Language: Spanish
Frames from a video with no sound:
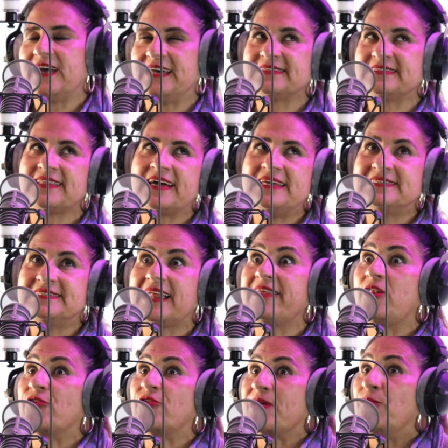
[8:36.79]
es la isla
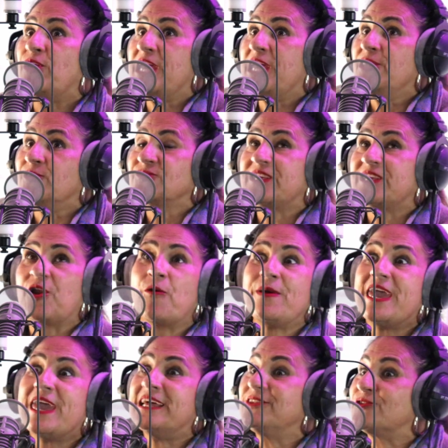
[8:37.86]
de los remolinos, de los
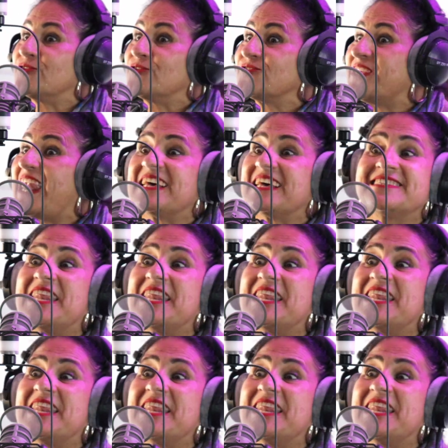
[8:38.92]
vientos, de las